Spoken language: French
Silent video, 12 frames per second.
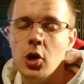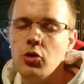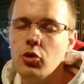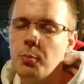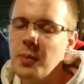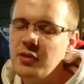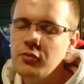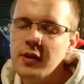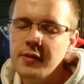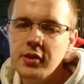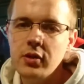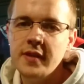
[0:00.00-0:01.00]
Donc pas de
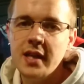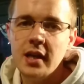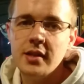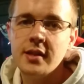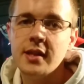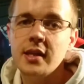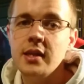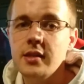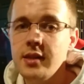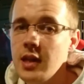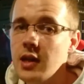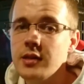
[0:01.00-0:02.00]
nouvelles vidéos avant la rentrée.
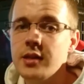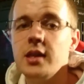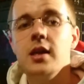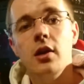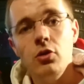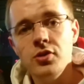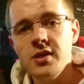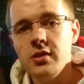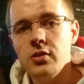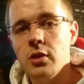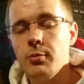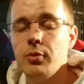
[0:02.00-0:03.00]
Dès la rentrée, le
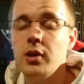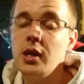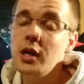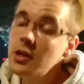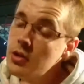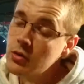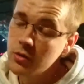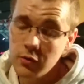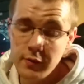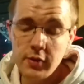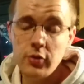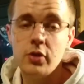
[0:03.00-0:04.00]
setup et d'autres
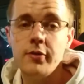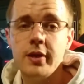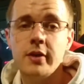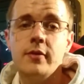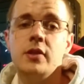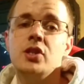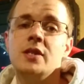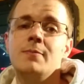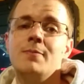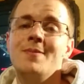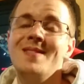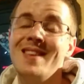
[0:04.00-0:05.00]
vidéos qui vont arriver.
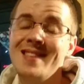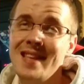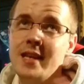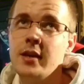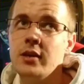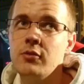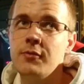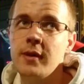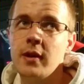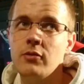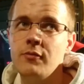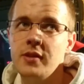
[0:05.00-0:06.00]
J'essayerai de
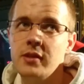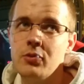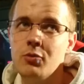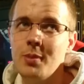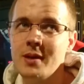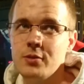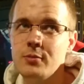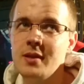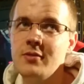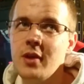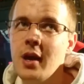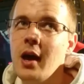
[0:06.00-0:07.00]
faire une vidéo par
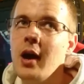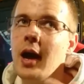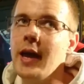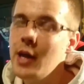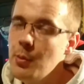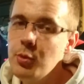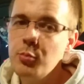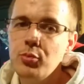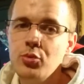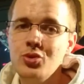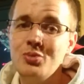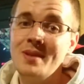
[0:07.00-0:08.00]
semaine et un peu
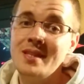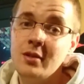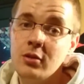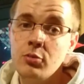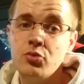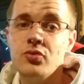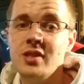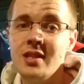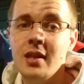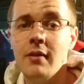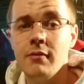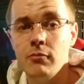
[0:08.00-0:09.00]
plus, parce que comme je vous dis,